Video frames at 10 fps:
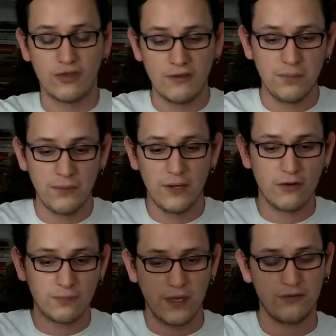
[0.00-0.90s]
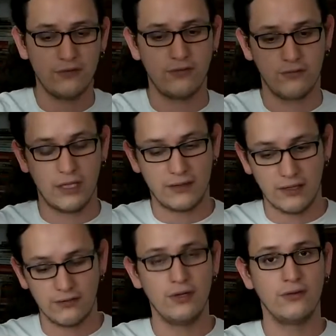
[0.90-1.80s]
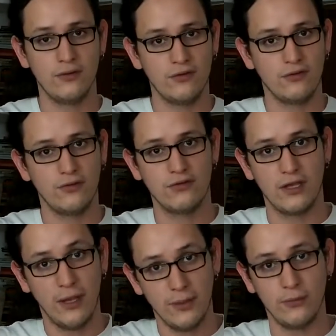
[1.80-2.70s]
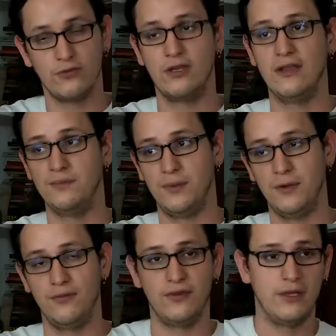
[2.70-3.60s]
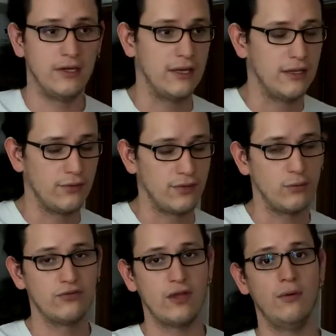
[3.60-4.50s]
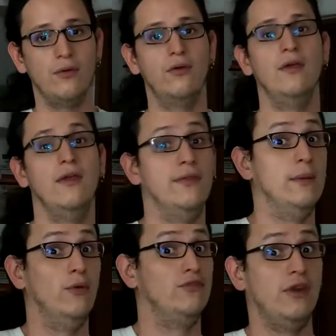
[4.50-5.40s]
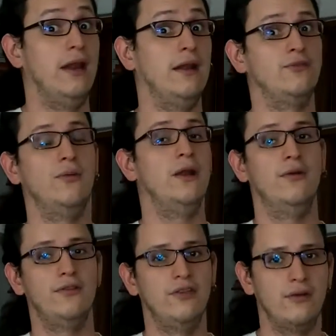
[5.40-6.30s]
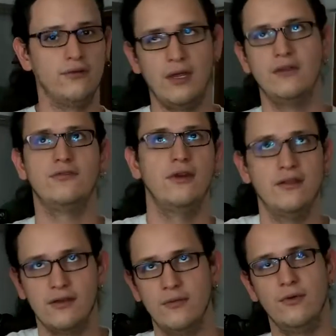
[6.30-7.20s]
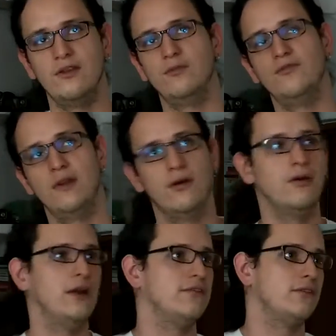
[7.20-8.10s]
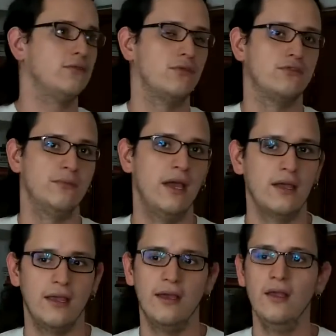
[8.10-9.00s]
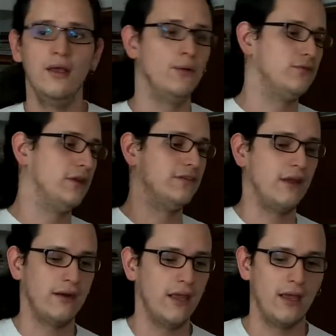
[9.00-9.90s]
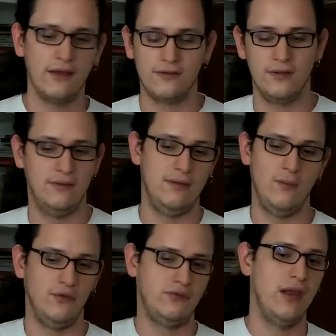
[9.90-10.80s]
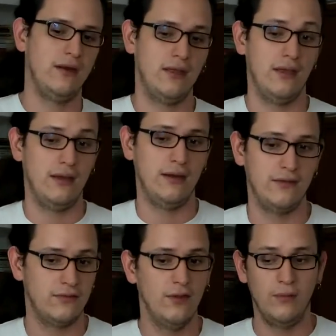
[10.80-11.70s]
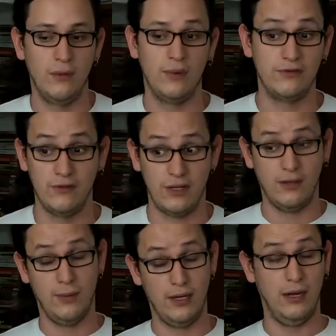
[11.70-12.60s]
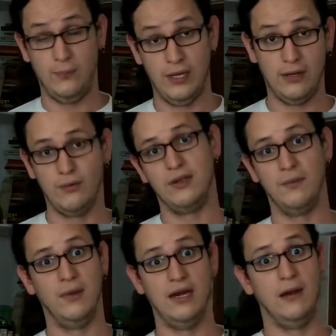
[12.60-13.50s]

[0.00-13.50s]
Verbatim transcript: los tres primeros pasos de atracción entonces son los que ya vimos, que es primero fingir que ya no te gusta, luego demostrar alto valor, o sea, contar historias de cómo eres muy fregón, hacer trucos de magia, utilizar negas y demostrar que eres una persona que vale la pena, con quien